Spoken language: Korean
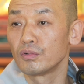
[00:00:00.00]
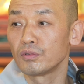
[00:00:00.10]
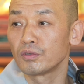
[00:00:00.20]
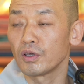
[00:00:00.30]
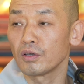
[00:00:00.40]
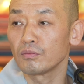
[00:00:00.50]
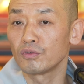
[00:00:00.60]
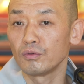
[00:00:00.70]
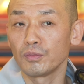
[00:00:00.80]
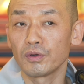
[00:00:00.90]
불생
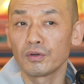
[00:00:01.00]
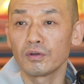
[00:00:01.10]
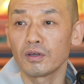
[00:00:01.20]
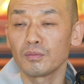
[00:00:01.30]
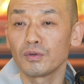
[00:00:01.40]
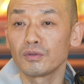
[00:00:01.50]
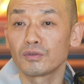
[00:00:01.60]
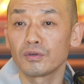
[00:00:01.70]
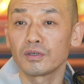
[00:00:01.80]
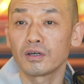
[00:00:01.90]
불멸하면
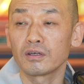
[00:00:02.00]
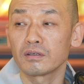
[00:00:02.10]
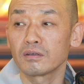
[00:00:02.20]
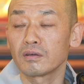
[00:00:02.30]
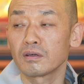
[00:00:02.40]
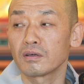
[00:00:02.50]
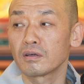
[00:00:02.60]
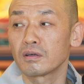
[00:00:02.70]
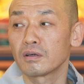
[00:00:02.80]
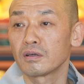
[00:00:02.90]
저희가
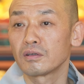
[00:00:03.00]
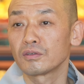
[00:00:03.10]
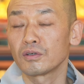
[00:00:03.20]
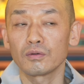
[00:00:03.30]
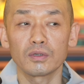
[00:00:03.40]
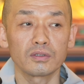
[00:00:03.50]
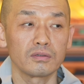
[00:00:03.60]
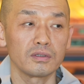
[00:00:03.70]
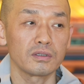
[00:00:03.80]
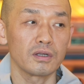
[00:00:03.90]
절에 와서
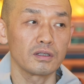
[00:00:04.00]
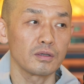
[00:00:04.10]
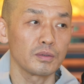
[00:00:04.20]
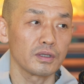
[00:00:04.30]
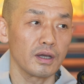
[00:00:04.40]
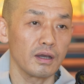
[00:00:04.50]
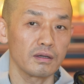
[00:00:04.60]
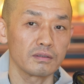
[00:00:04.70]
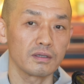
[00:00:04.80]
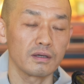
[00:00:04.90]
의식을 할 때마다
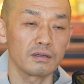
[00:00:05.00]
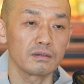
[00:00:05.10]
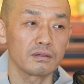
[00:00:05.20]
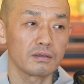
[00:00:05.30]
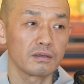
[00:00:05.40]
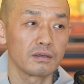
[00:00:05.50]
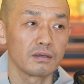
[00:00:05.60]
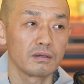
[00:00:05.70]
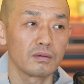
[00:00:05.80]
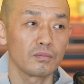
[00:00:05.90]
항상
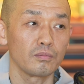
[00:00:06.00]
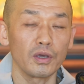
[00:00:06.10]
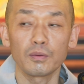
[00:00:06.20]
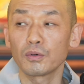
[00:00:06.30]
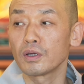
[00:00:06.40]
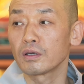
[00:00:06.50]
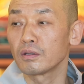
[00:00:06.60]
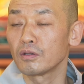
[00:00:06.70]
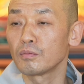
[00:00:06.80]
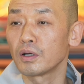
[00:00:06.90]
매번 하게
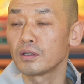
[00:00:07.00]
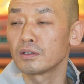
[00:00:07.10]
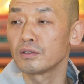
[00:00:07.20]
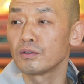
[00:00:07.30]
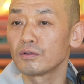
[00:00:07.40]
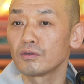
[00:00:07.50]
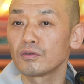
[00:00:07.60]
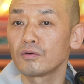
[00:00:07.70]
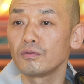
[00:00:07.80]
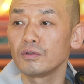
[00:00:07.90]
되는 반야신경을
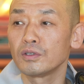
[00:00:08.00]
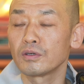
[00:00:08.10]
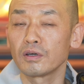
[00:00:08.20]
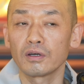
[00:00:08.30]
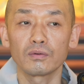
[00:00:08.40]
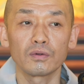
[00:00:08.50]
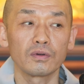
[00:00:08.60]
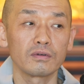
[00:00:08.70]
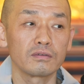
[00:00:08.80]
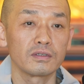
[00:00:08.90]
떠올리셔야
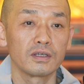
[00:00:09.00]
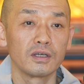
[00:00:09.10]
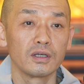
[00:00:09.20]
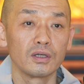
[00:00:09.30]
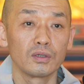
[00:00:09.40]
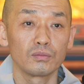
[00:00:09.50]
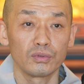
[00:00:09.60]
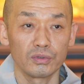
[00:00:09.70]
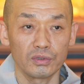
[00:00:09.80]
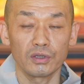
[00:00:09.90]
하고요.
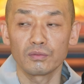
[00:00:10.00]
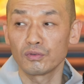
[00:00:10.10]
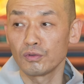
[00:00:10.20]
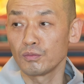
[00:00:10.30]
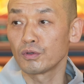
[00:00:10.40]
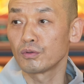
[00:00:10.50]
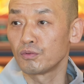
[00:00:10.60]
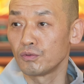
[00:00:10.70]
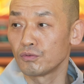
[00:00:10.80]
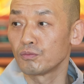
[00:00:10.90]
불생 불멸
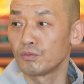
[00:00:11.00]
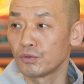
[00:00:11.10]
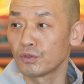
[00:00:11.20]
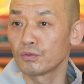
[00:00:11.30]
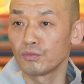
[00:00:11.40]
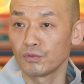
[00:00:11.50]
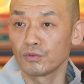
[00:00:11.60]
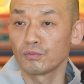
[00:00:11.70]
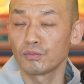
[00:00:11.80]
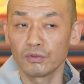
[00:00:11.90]
불구 부정
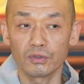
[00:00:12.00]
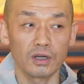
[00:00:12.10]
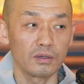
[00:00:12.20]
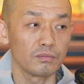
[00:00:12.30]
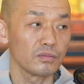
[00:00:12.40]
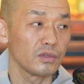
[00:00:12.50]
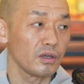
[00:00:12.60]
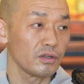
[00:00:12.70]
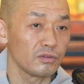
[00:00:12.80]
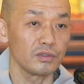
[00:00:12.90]
부중 불감
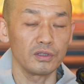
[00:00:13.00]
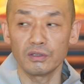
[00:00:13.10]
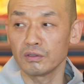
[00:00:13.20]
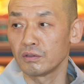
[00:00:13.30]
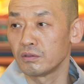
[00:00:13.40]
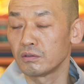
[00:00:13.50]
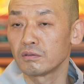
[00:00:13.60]
대로 이은